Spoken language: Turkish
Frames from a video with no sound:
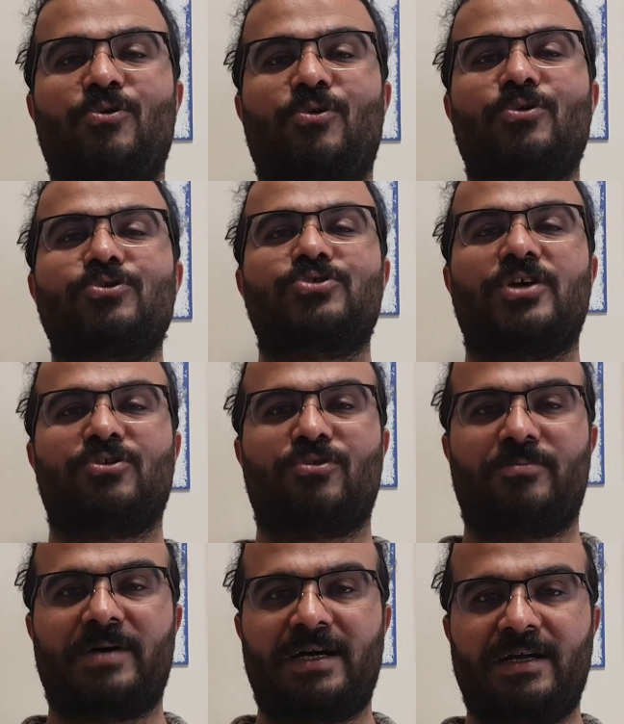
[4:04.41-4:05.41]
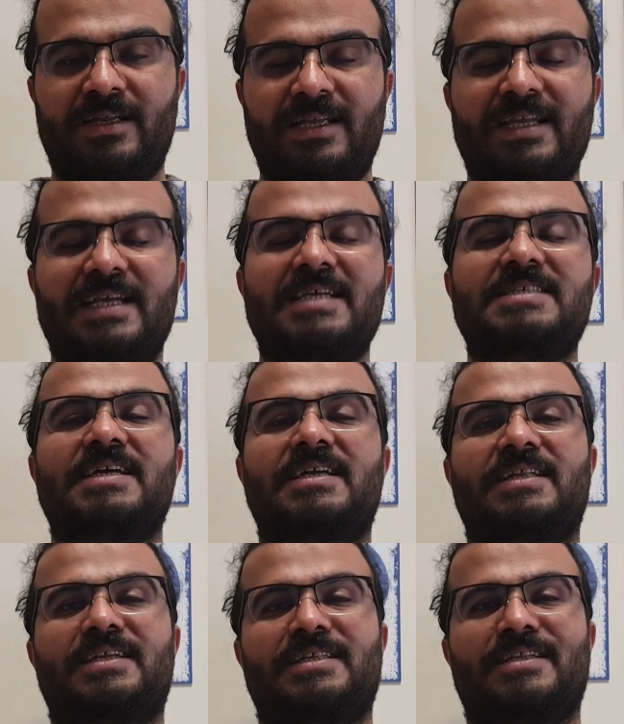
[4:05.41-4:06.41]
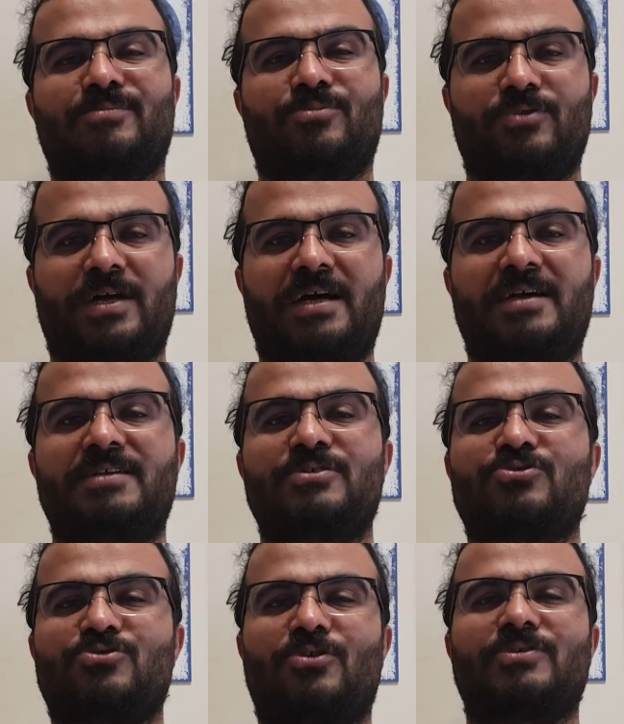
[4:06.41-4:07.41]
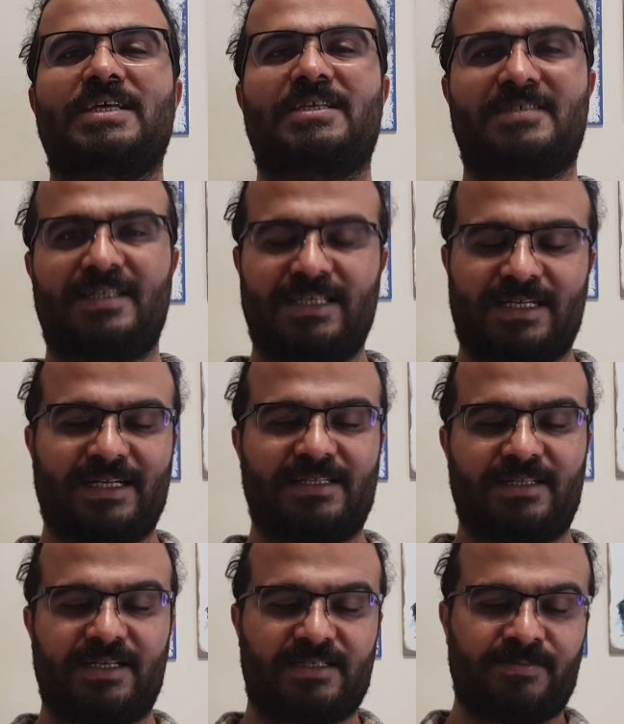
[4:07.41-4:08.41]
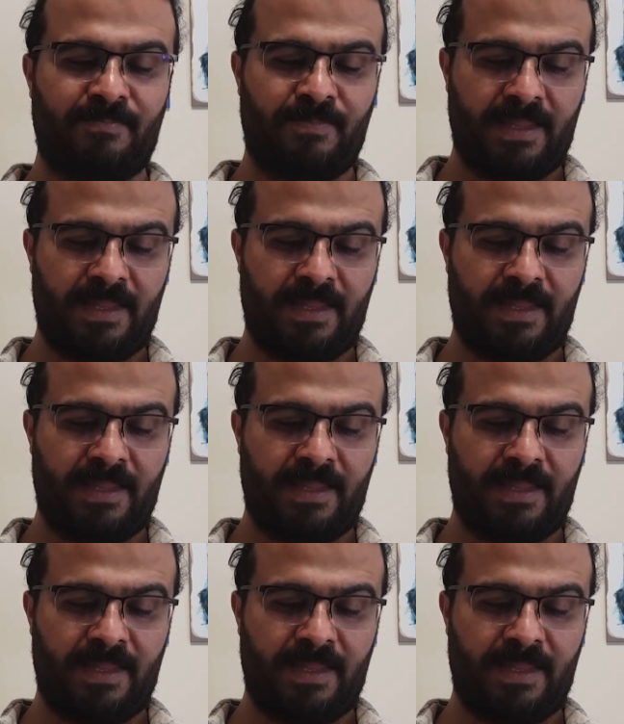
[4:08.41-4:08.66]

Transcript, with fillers: Oruç Aroba eserlerinde buna son derece dikkat eder.